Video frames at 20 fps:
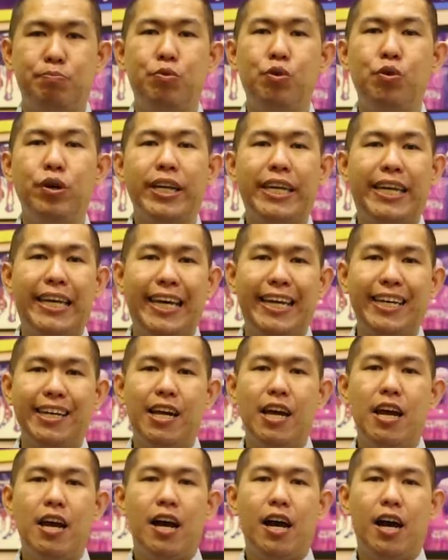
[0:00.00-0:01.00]

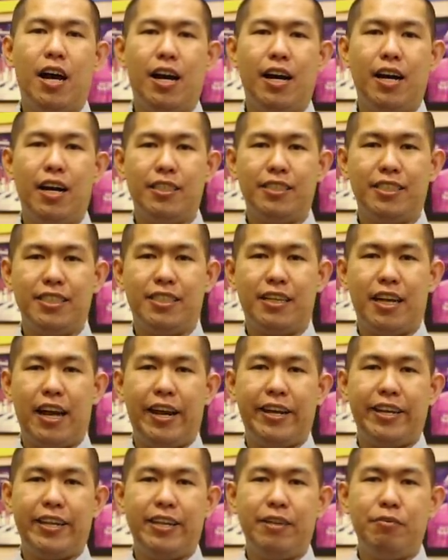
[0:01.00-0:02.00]
mungkin uh, cedera
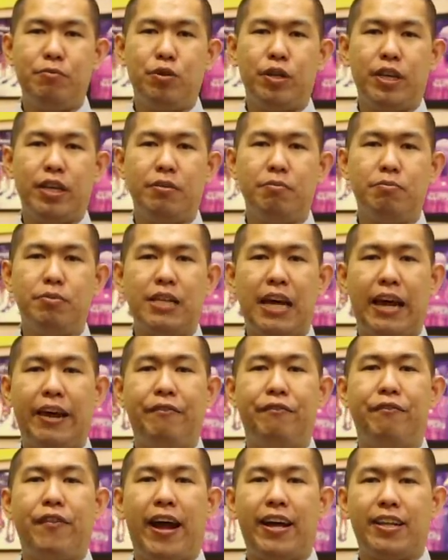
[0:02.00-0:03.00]
ini mungkin bisa
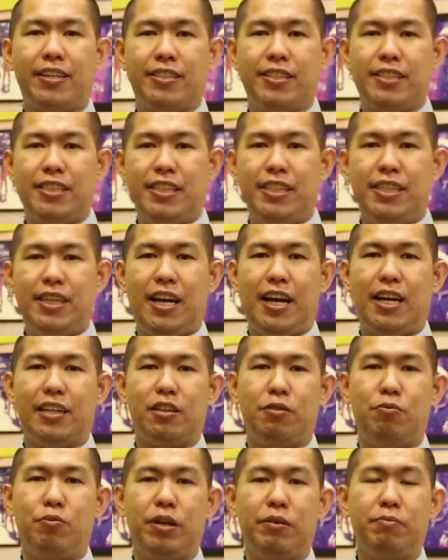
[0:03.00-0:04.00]
infeksi
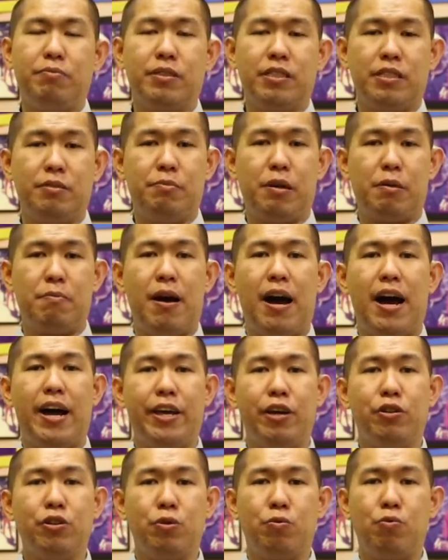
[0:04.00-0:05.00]
atau mungkin masih
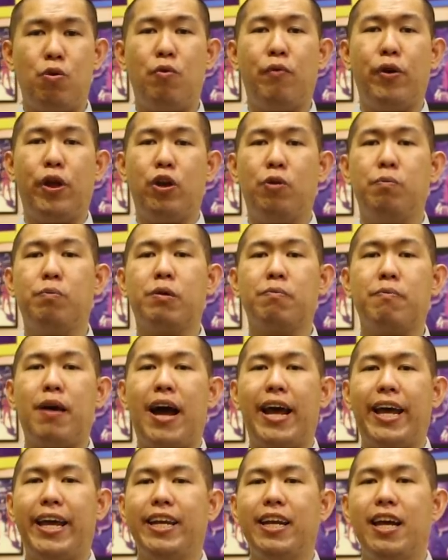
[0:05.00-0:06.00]
berbahaya untuk Wong Welong
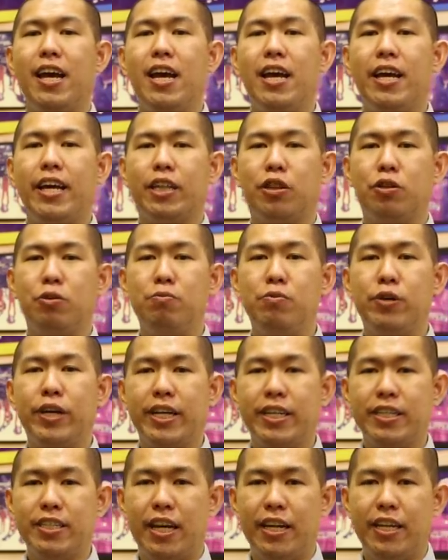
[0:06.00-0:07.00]
bermain itu
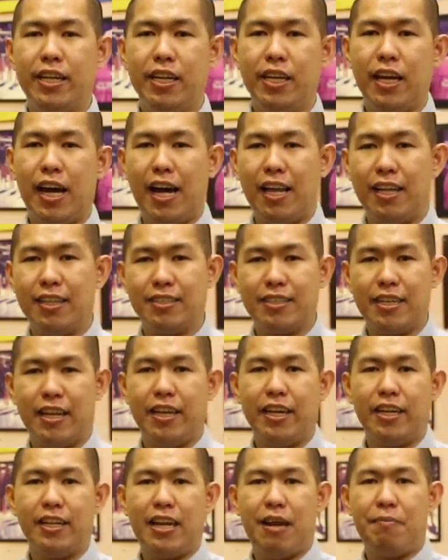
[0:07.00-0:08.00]
mungkin jadi
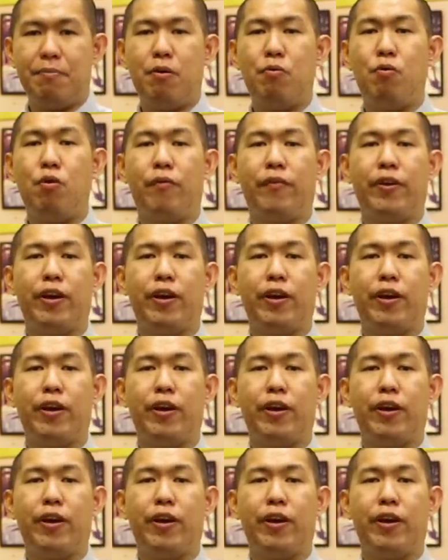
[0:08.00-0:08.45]
alasannya kenapa Wong